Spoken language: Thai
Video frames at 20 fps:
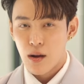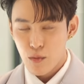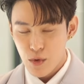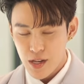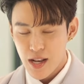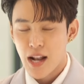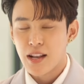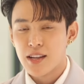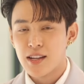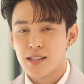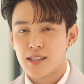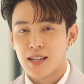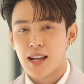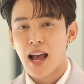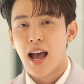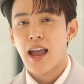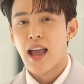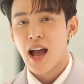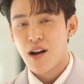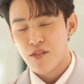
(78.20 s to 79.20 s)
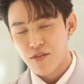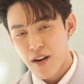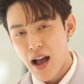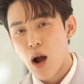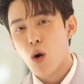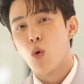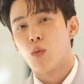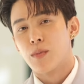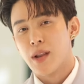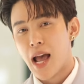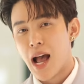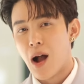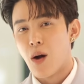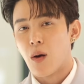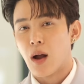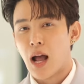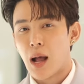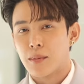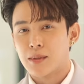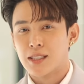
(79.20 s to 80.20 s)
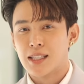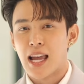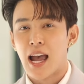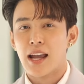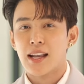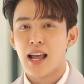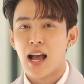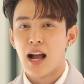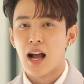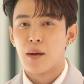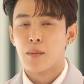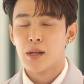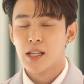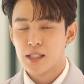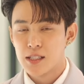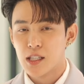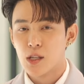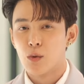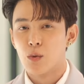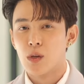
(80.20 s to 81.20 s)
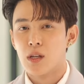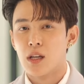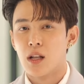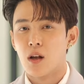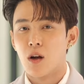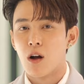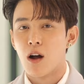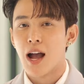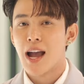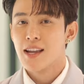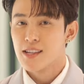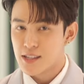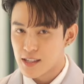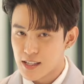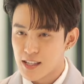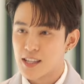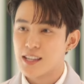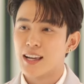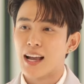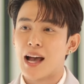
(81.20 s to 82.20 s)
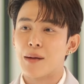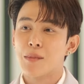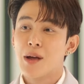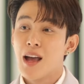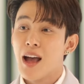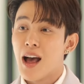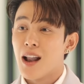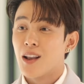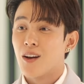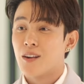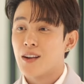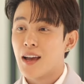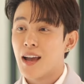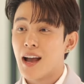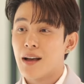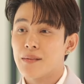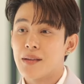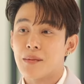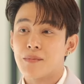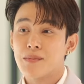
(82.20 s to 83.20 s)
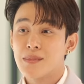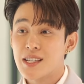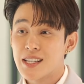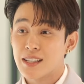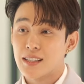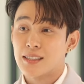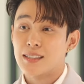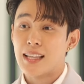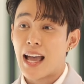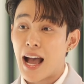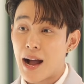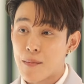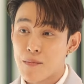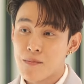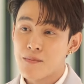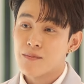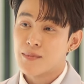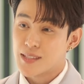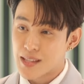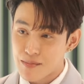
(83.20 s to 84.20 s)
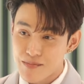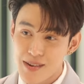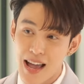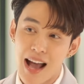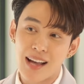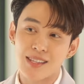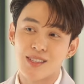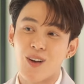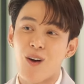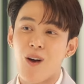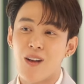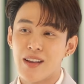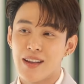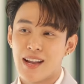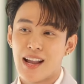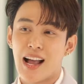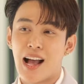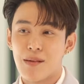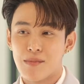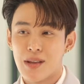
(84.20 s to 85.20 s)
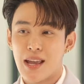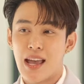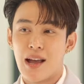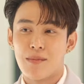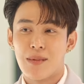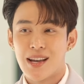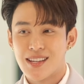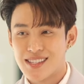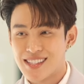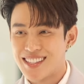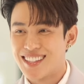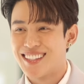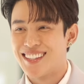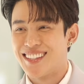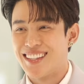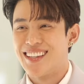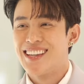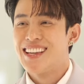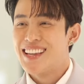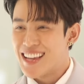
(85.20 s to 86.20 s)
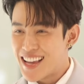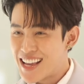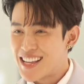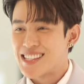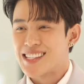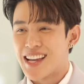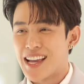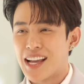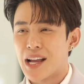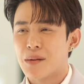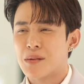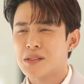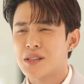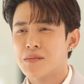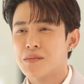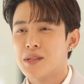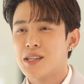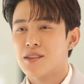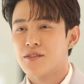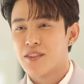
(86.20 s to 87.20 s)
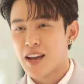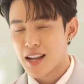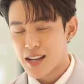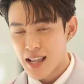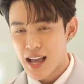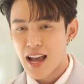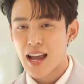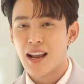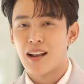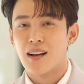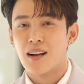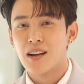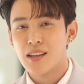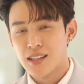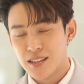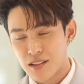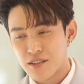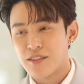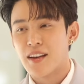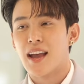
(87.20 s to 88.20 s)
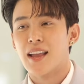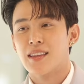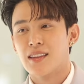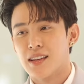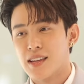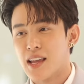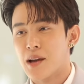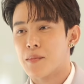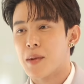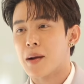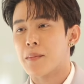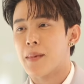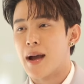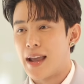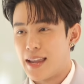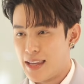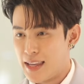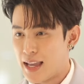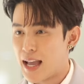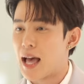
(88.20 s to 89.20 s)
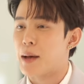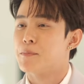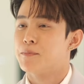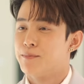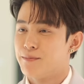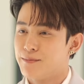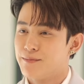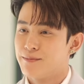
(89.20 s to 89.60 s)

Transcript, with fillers: วีนัสอินเดอร์สกายห้างฟ้า ห่มดาวครับฉายทางอัมบรินทีวีแล้วก็ไอชีอีครับเราได้อันดับ 1-3 สัปดาห์ซ้อนเลยนะครับ ในแอปไอชีอีใช่ครับ ก็จะมีแฟนไทยแล้วก็อินเตอร์แฟนเยอะแยะมากมายครับ